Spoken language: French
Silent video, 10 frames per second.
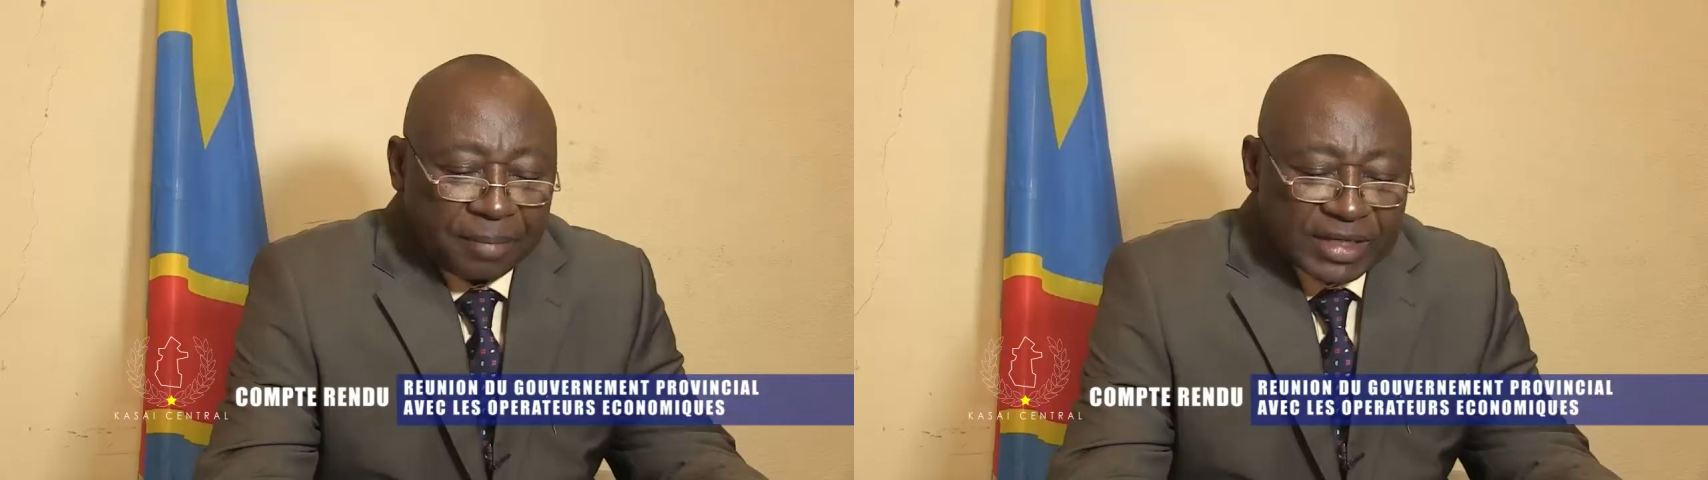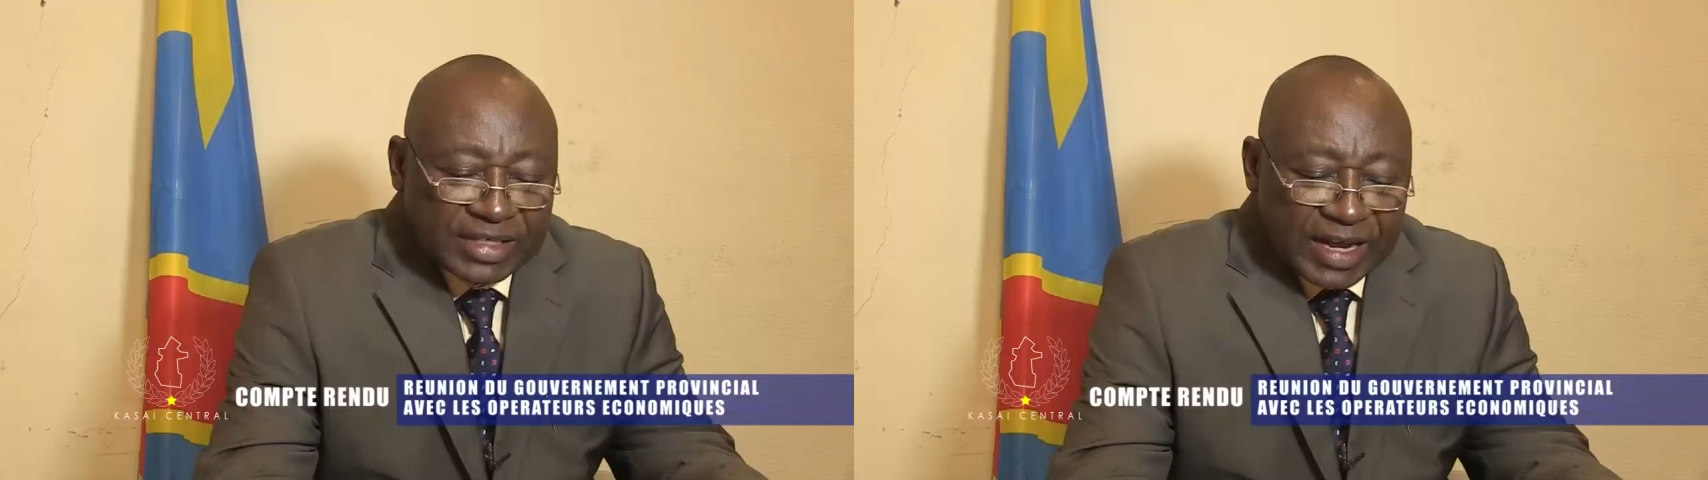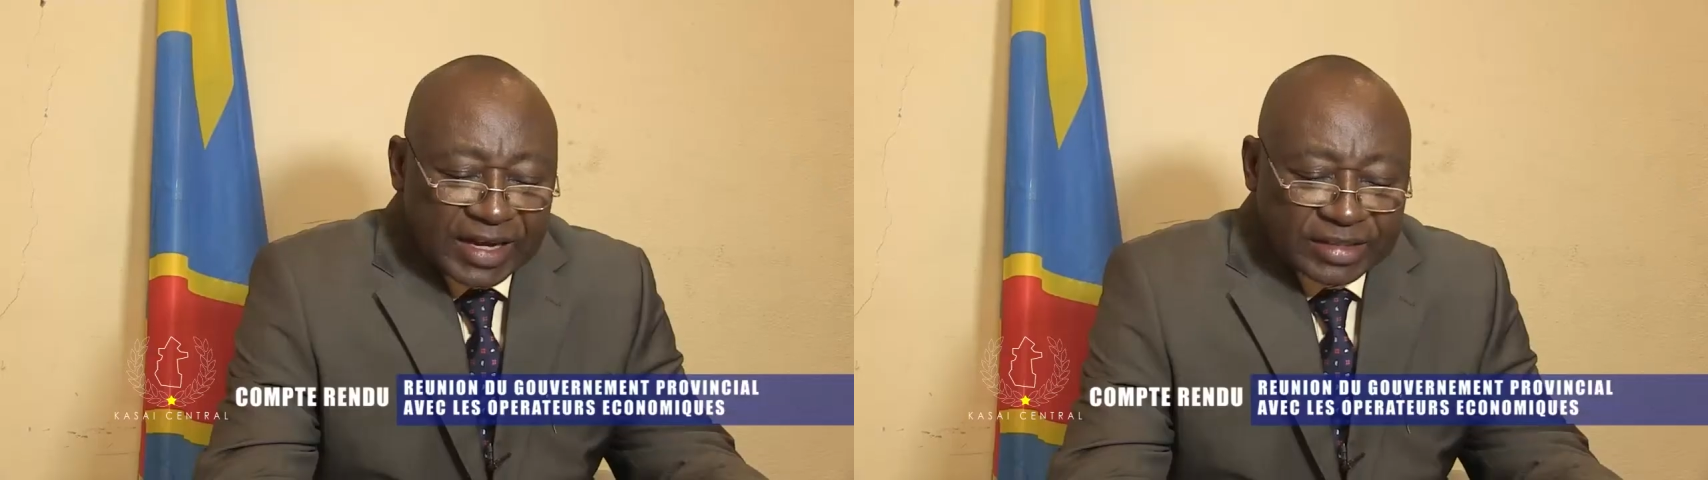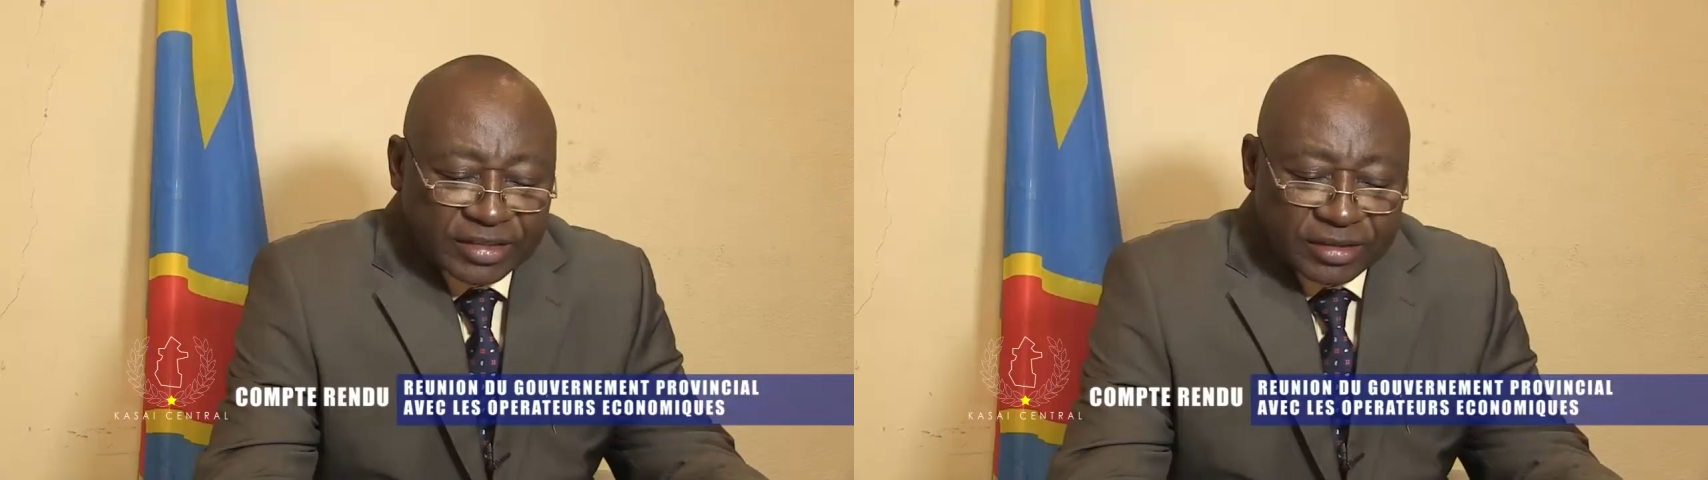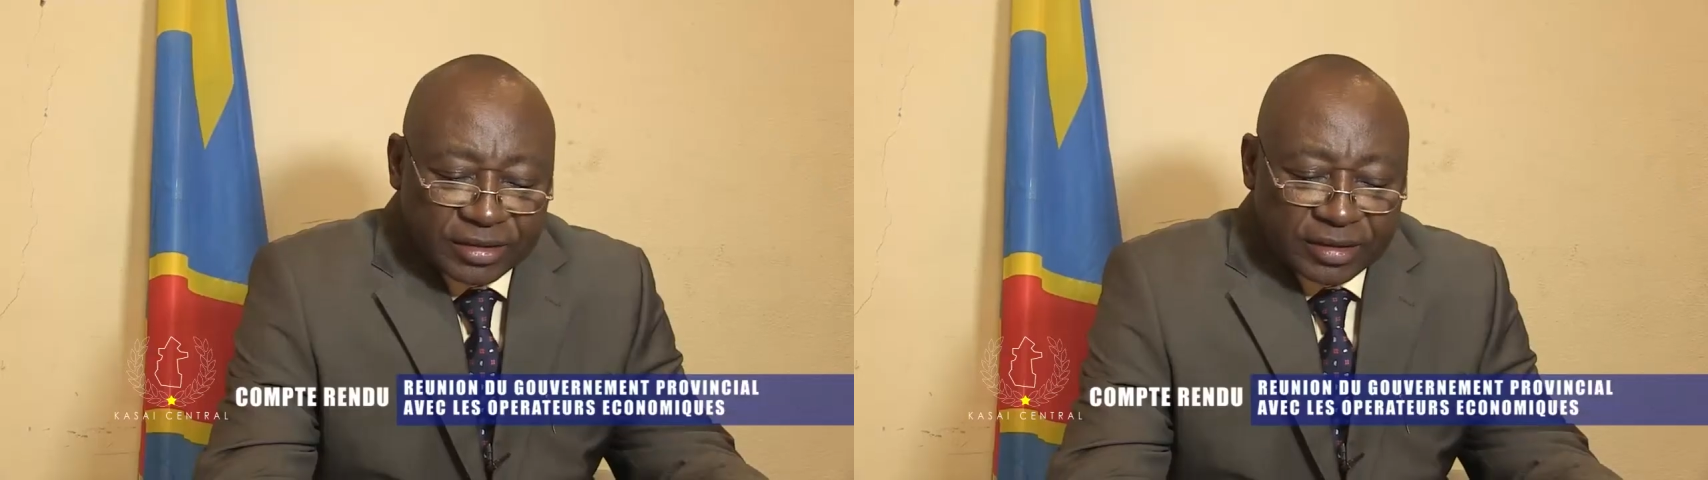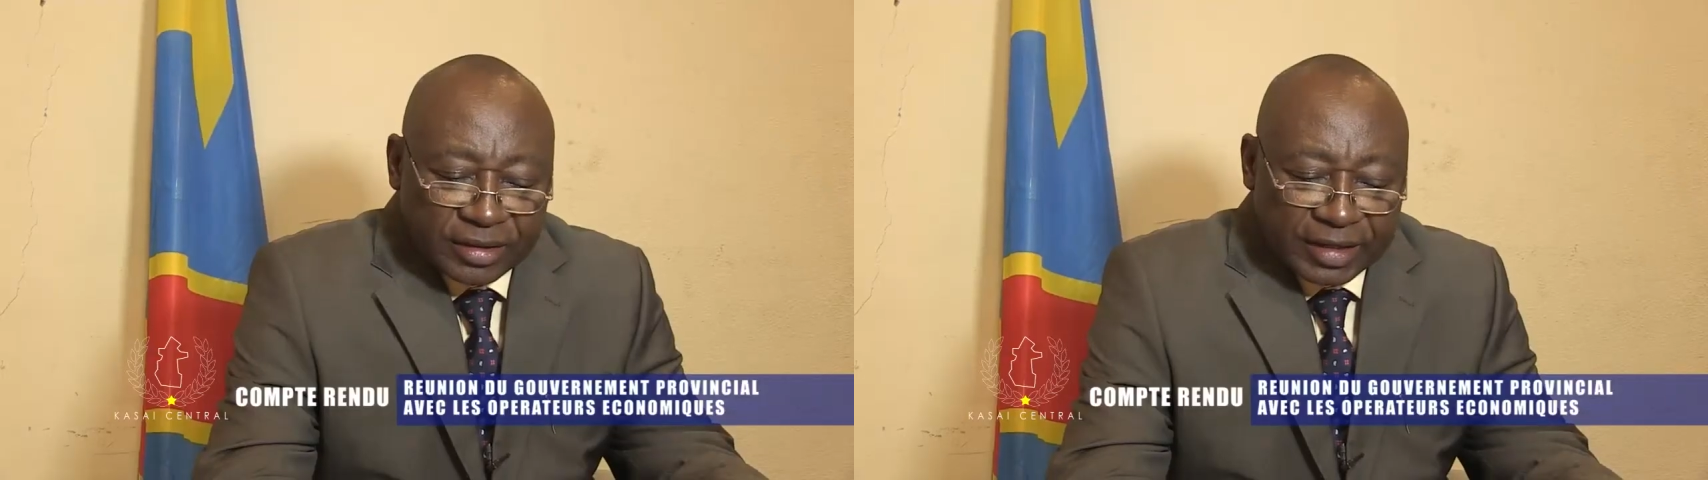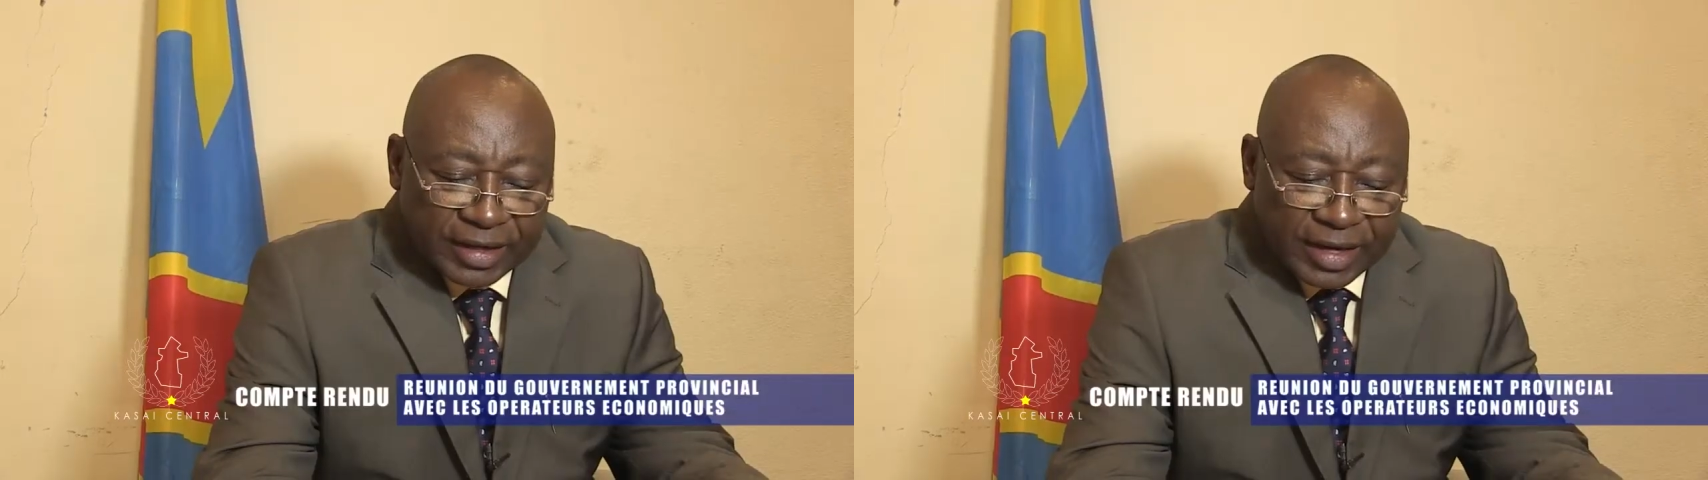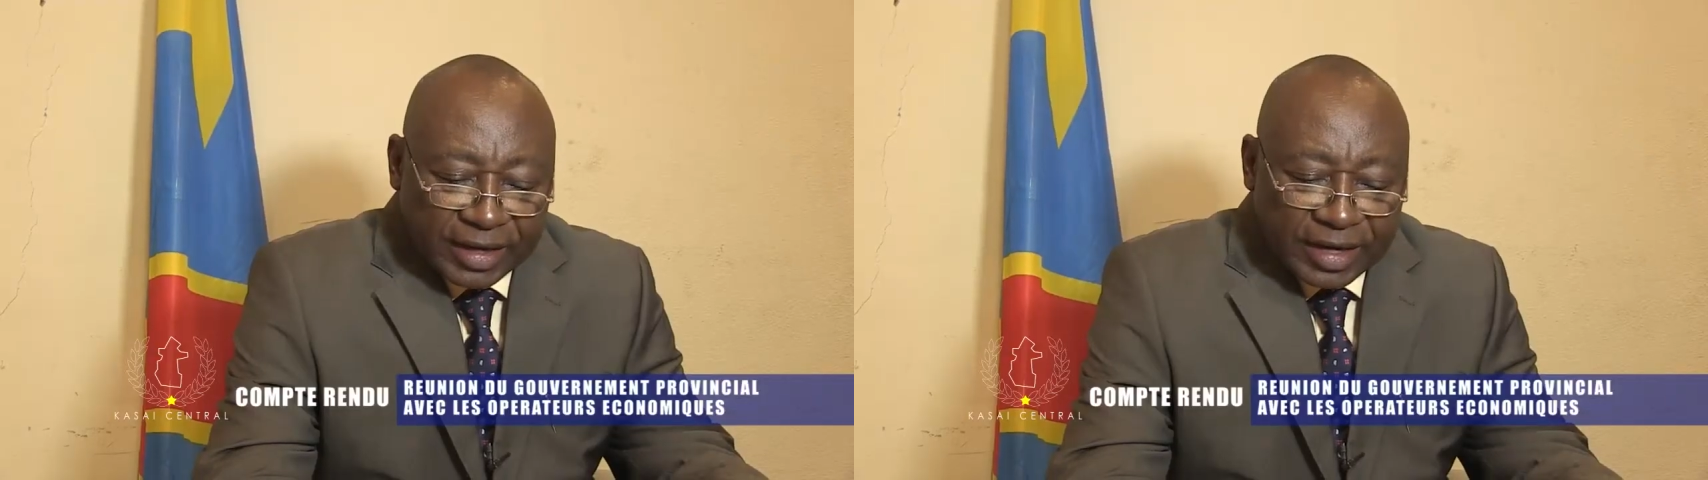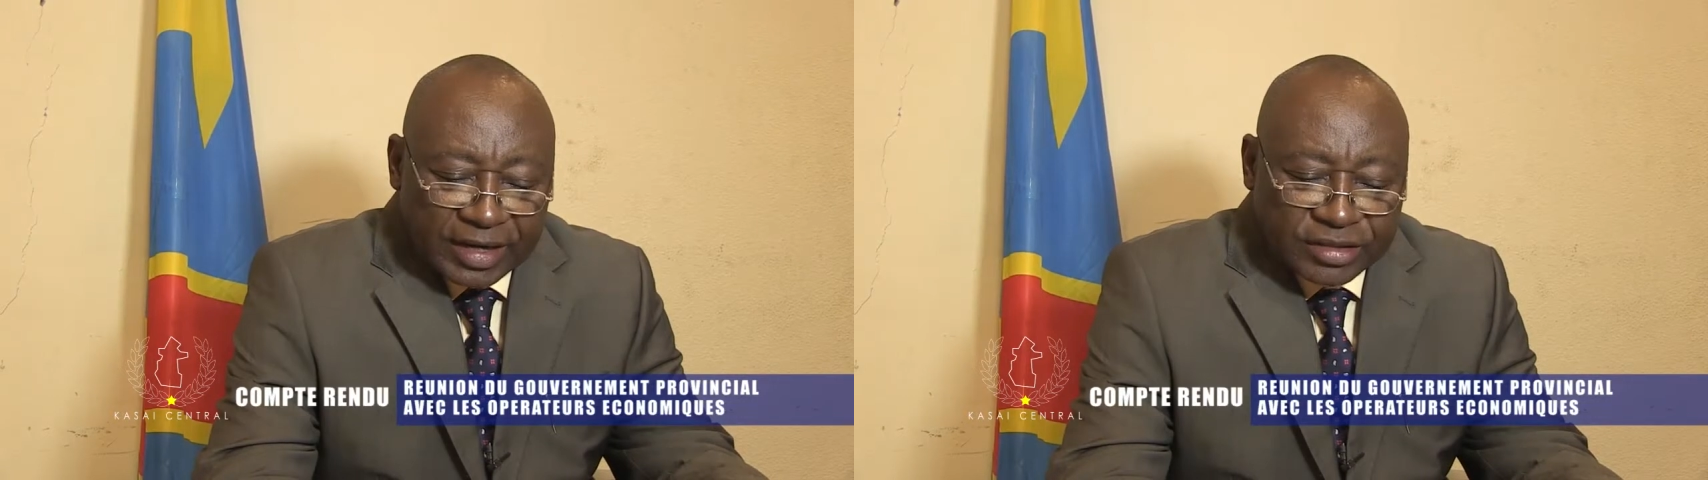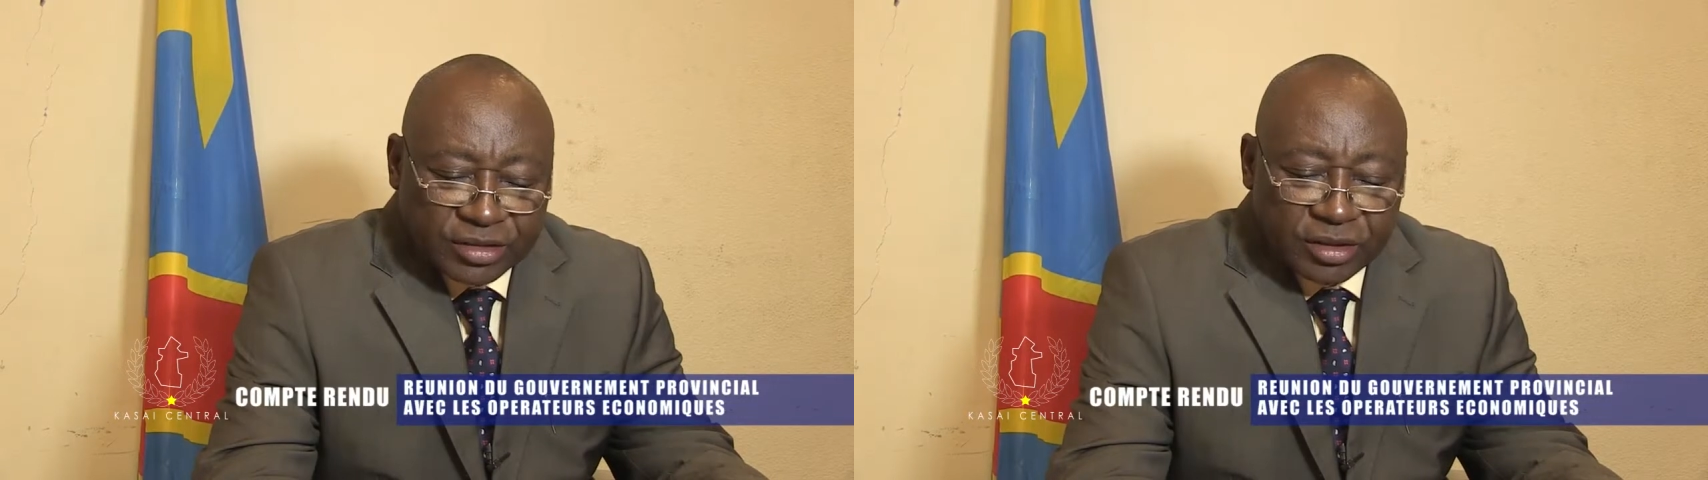Pesage des
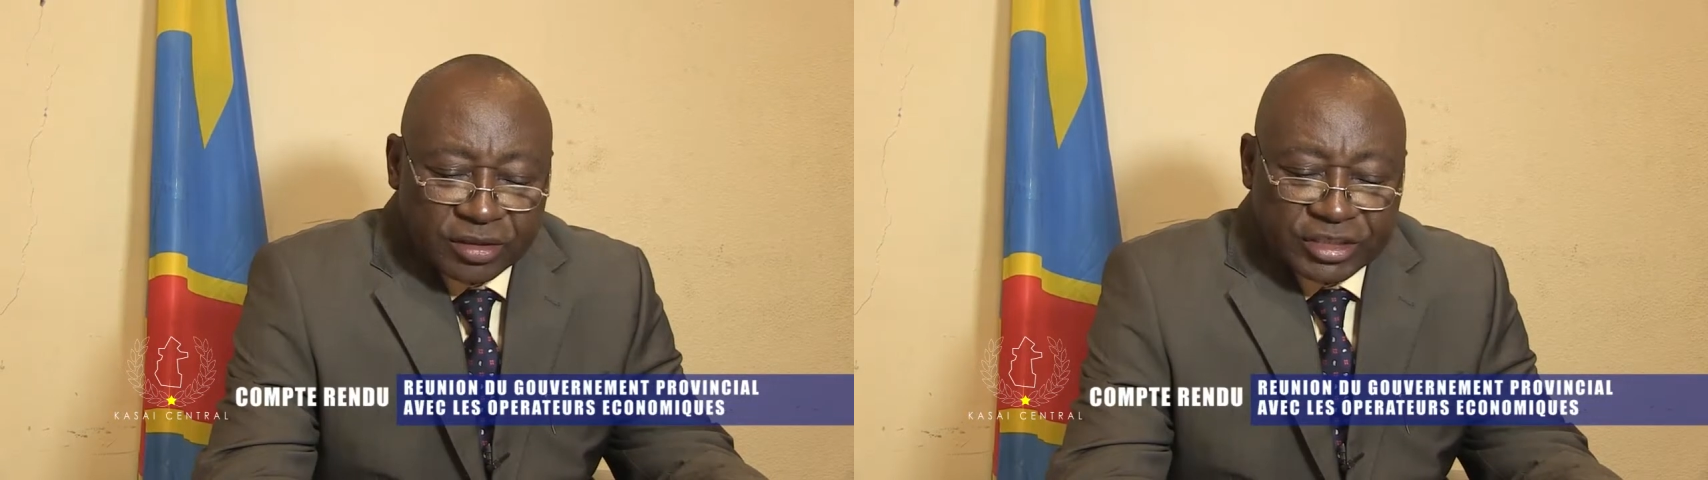garages,